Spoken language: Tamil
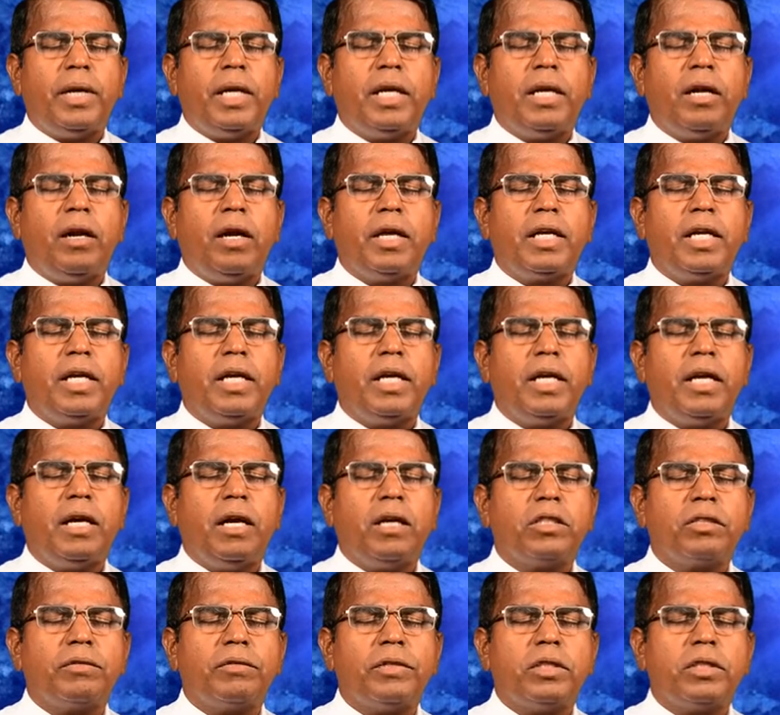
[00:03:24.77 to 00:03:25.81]
பிள்ளைகளாகி எங்களை
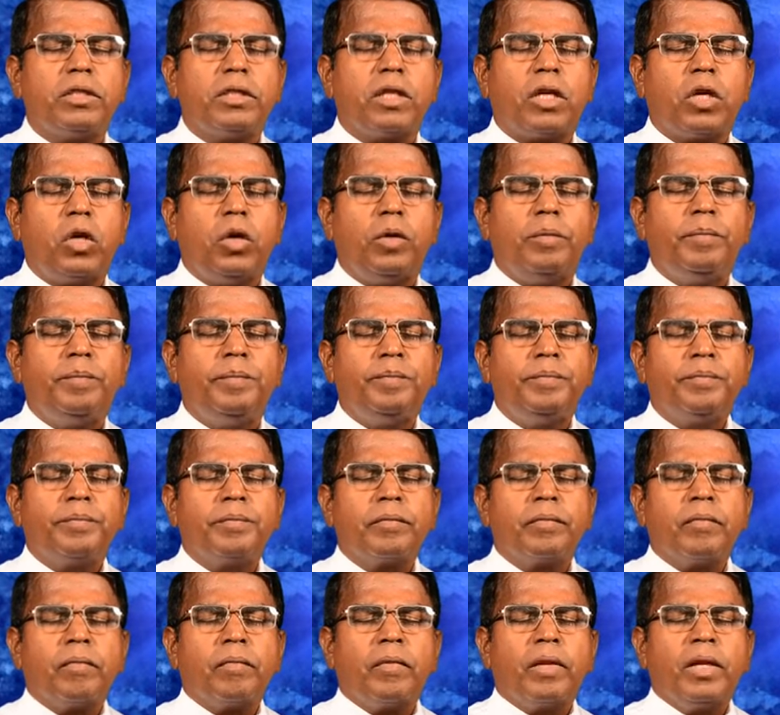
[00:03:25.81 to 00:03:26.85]
ஆசுவைத்திரலும்
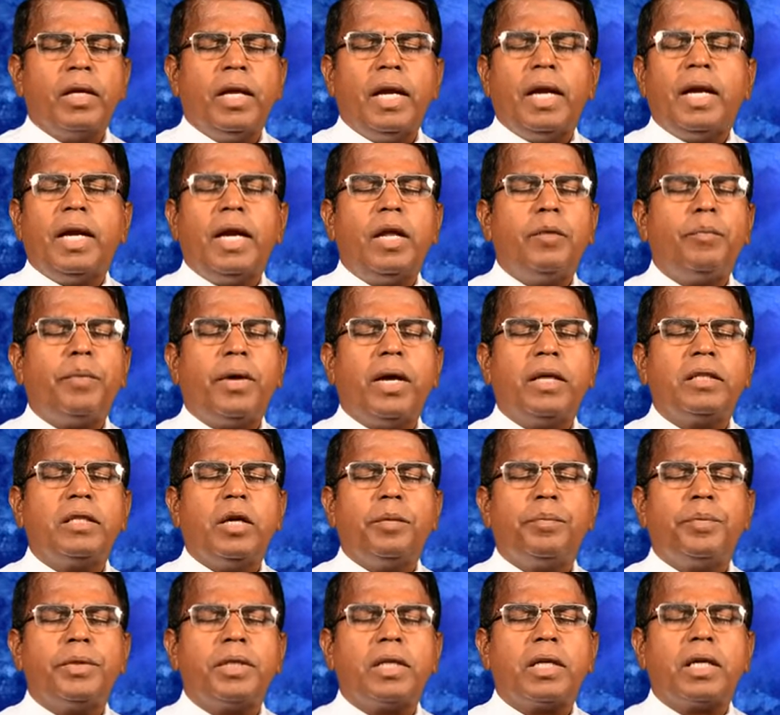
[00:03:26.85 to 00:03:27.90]
எங்களை
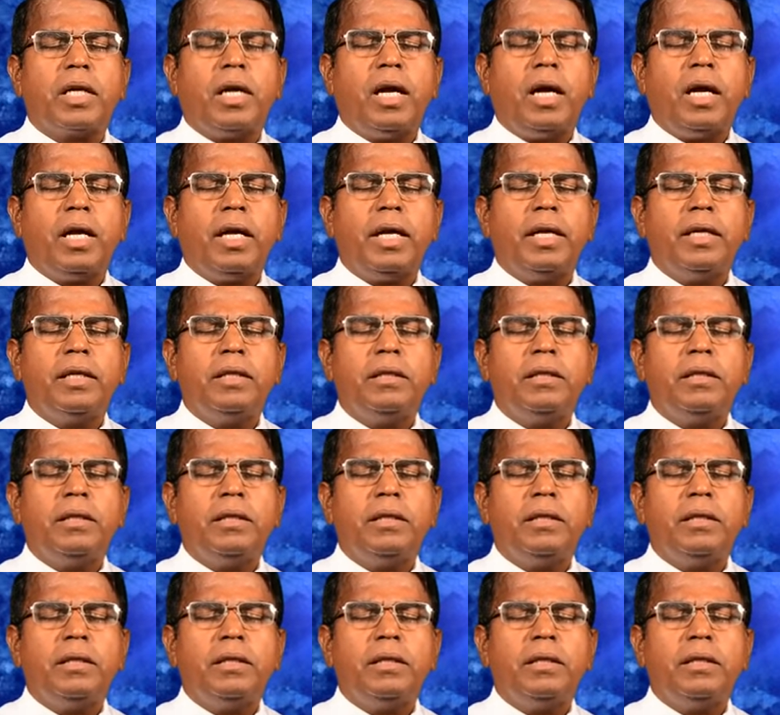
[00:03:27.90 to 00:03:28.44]
பாதுகாப்பதற்காக